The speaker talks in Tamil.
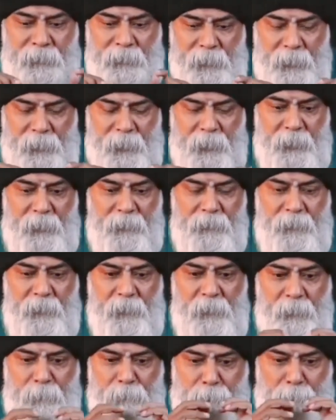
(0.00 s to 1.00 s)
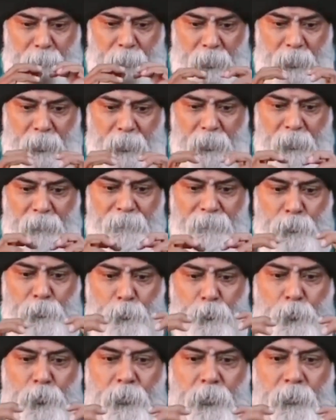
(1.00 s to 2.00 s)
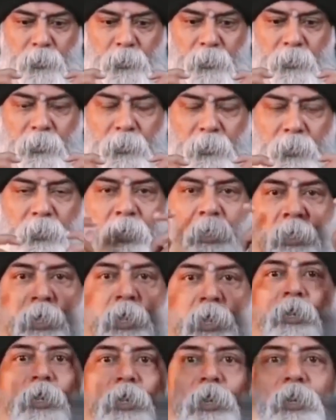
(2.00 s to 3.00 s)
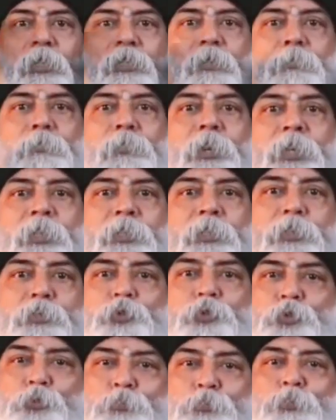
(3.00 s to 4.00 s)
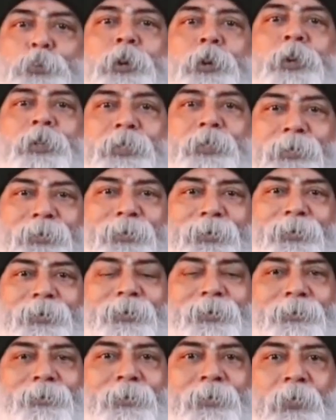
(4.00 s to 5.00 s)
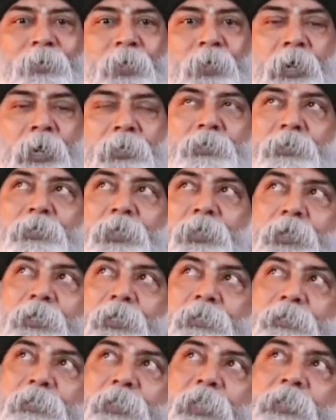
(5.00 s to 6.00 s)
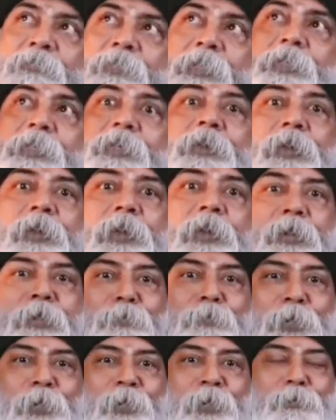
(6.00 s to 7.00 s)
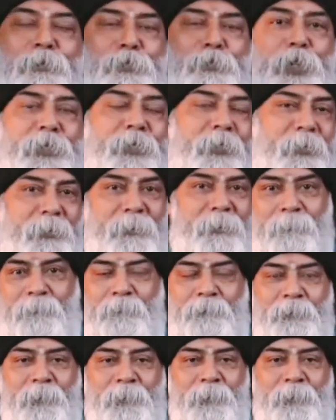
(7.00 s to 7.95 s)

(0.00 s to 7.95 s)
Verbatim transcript: இந்த கணத்தில் பாடல் வந்து கொண்டு இருக்குது ஆனால் அந்த மனிதர் சும்மா இருக்கிறார் அதுதான் அது தெய்வீக ராகமாக மாறுகிறது